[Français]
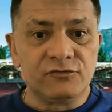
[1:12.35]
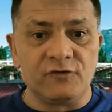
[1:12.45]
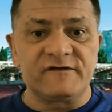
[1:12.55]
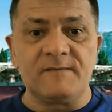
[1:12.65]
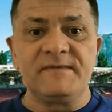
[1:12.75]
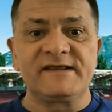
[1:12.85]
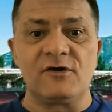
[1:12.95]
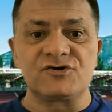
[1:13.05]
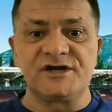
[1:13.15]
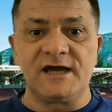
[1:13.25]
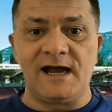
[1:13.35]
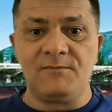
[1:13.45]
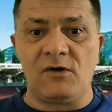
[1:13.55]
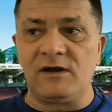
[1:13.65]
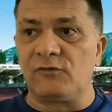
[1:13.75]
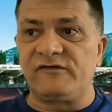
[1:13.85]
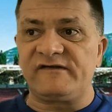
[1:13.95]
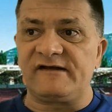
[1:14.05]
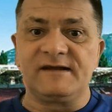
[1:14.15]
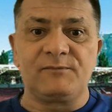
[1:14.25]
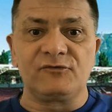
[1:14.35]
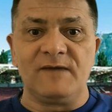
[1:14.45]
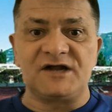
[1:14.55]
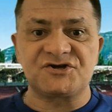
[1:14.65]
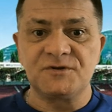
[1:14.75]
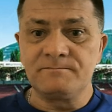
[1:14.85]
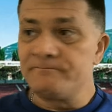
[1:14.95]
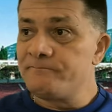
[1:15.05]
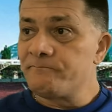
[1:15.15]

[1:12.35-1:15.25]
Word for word: Deuxième mi-temps, généralement, là aussi ça dépend du match.